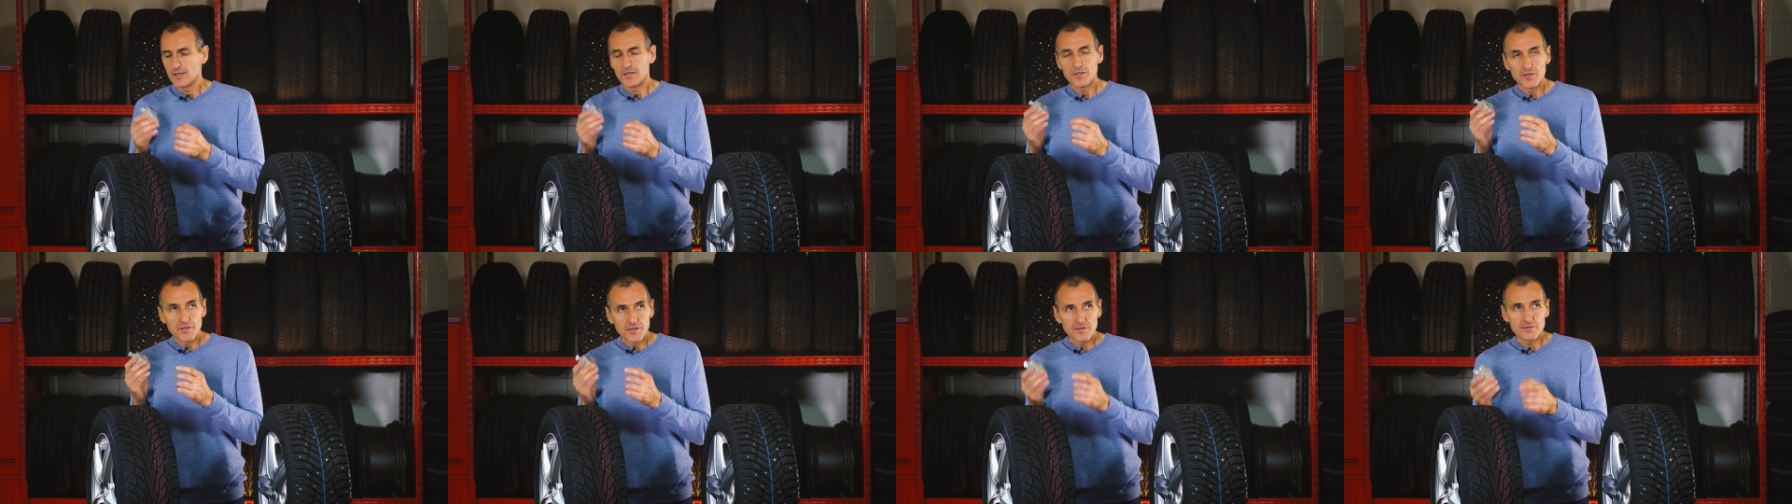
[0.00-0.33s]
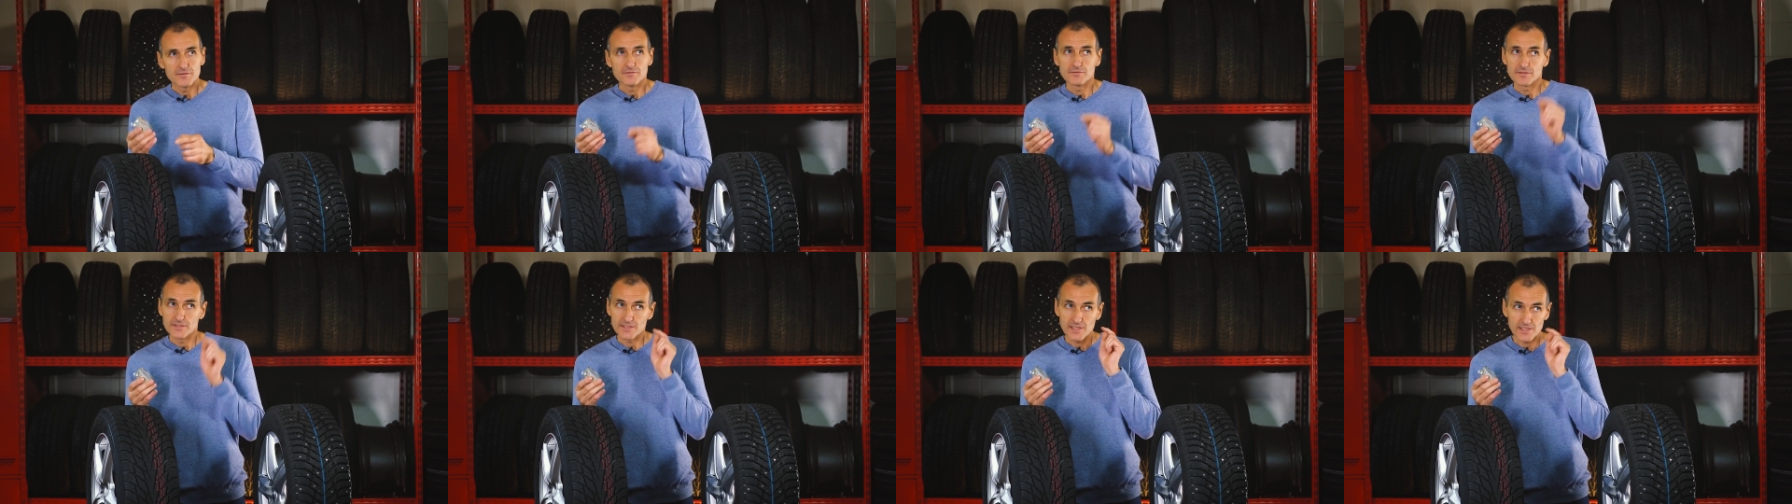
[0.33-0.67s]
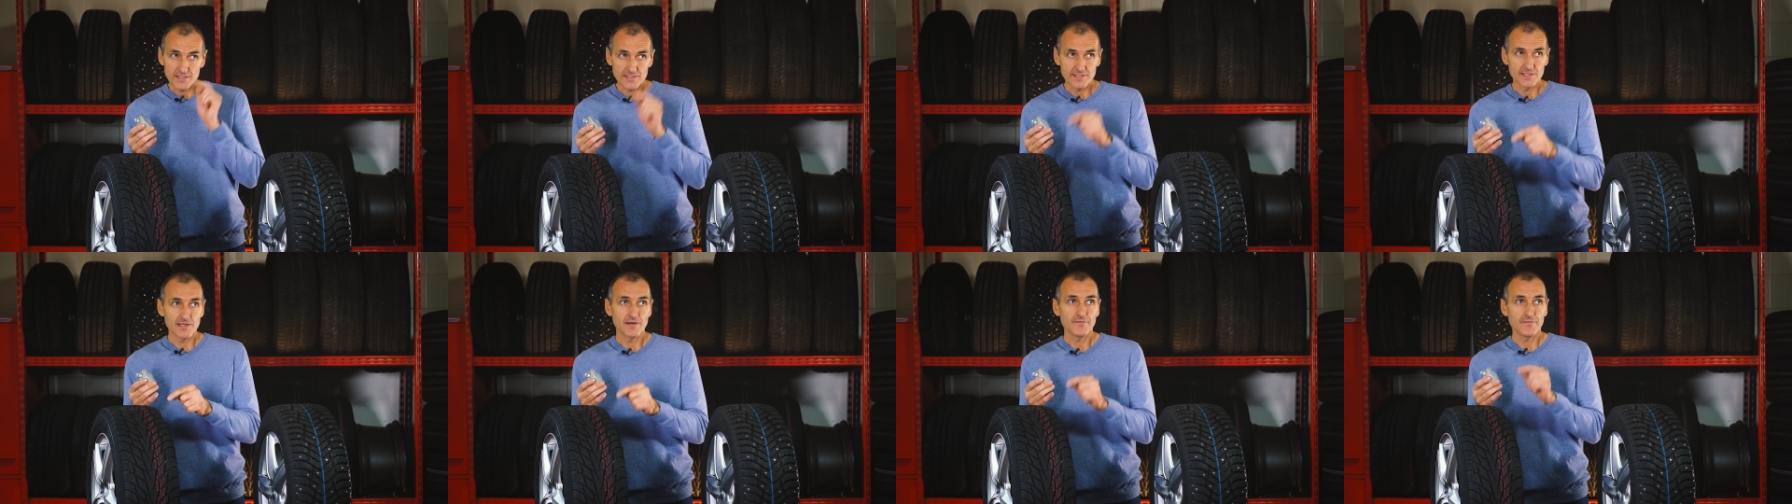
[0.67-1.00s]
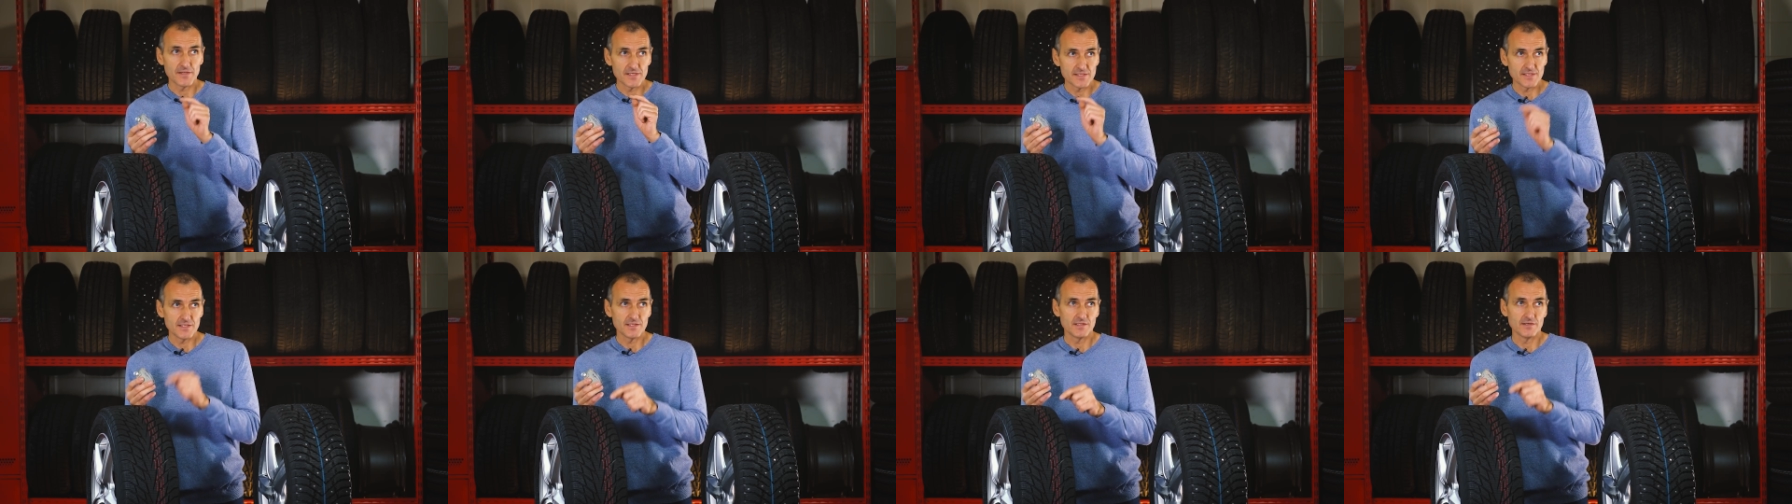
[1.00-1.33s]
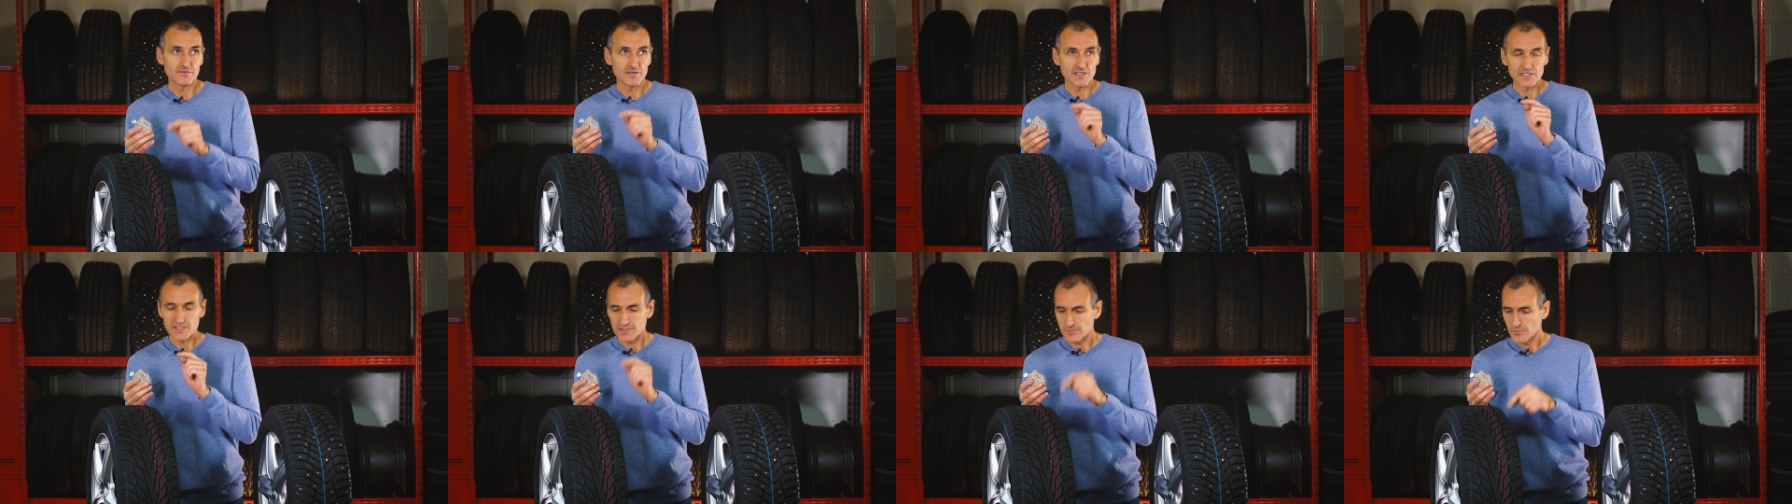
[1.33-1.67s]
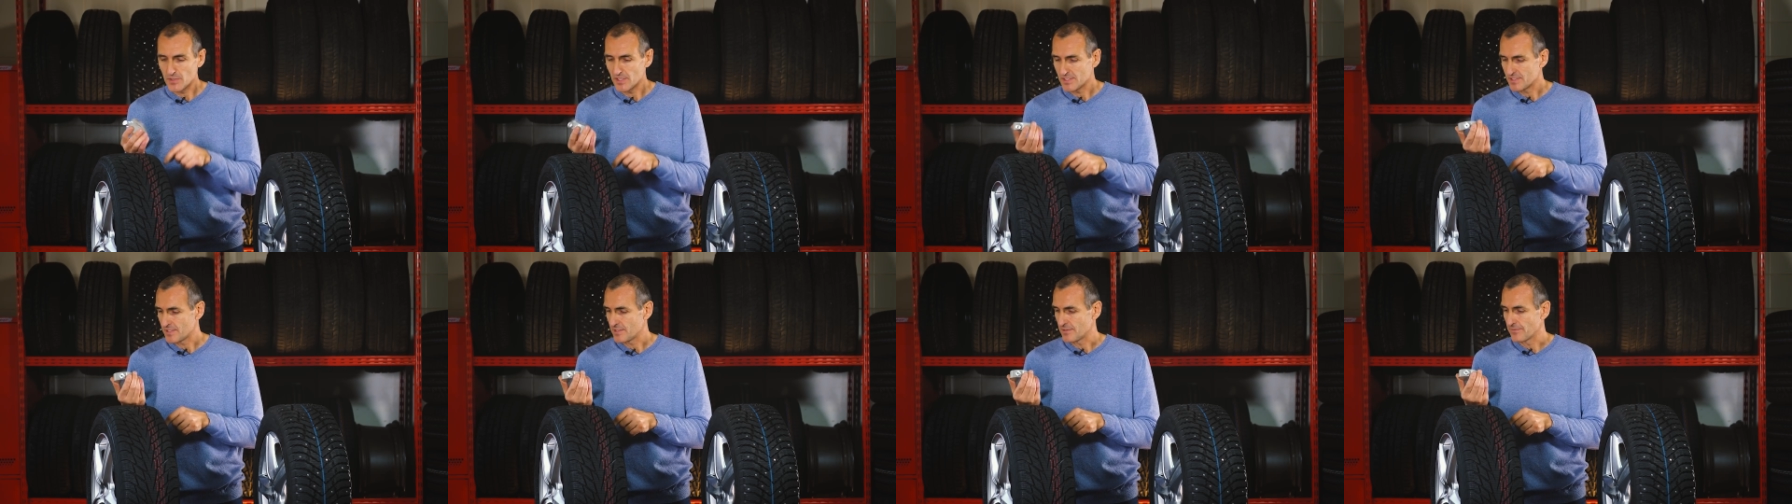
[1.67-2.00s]
и состав резиновой
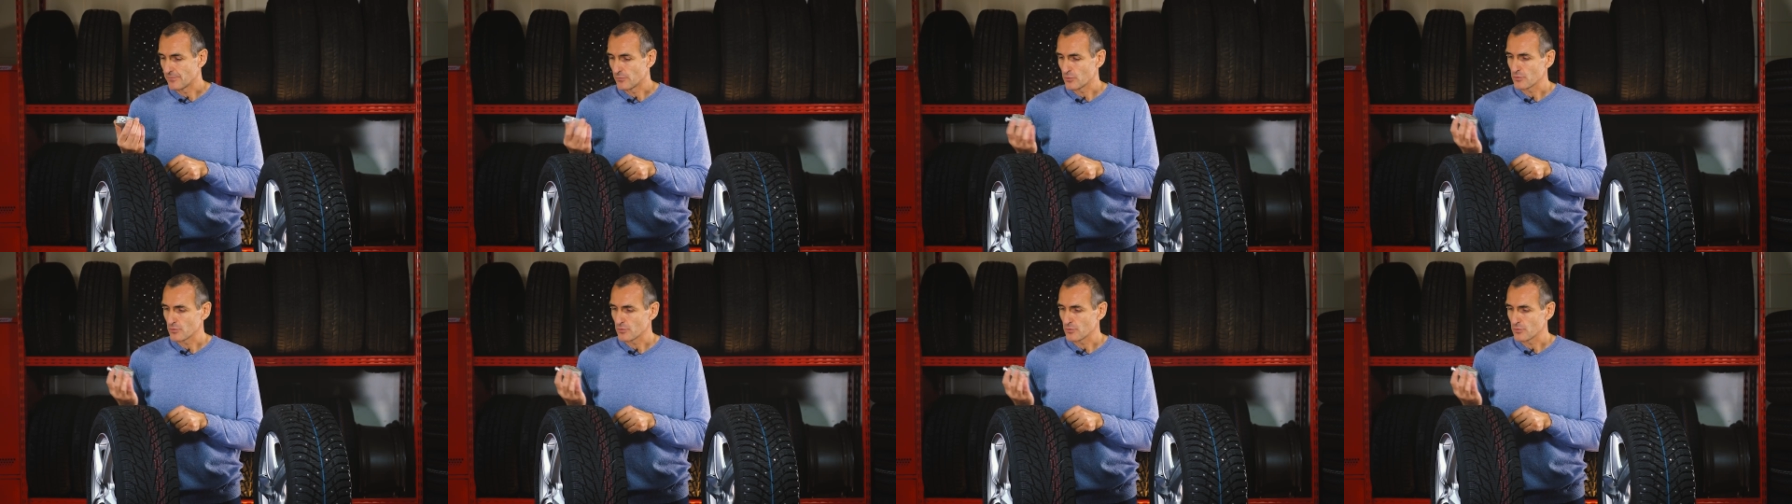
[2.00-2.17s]
смеси.